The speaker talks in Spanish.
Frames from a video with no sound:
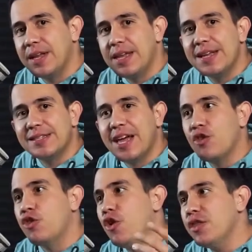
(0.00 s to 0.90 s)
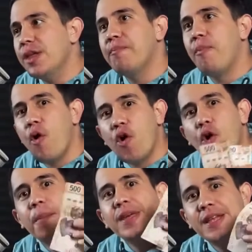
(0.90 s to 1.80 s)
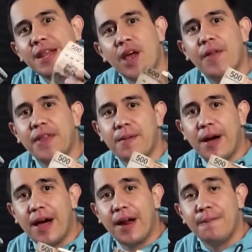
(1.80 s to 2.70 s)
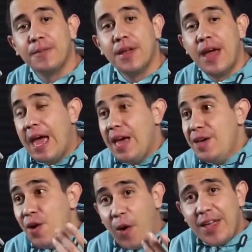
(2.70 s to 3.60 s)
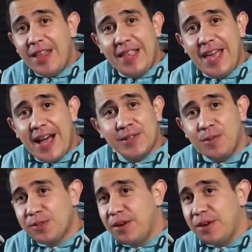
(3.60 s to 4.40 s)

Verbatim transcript: Y es que ¿dónde pongo mi dinero a trabajar? Y hoy en día somos